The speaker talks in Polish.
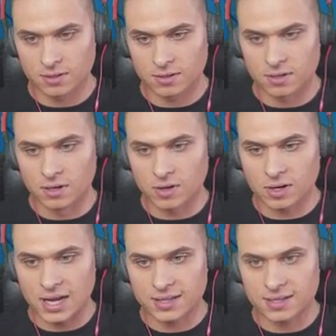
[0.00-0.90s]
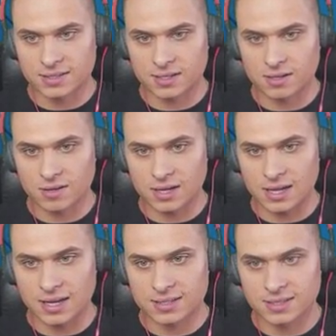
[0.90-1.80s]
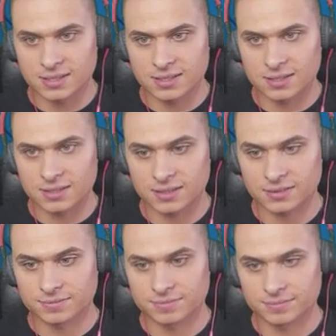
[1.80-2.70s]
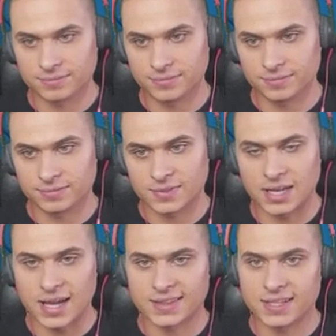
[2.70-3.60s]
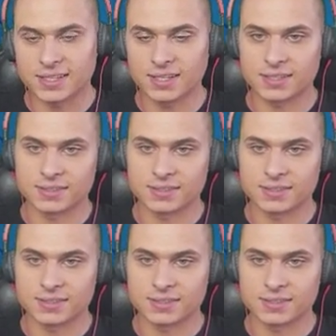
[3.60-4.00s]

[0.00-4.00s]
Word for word: Log Lightning, Loga Lightning. Lightning.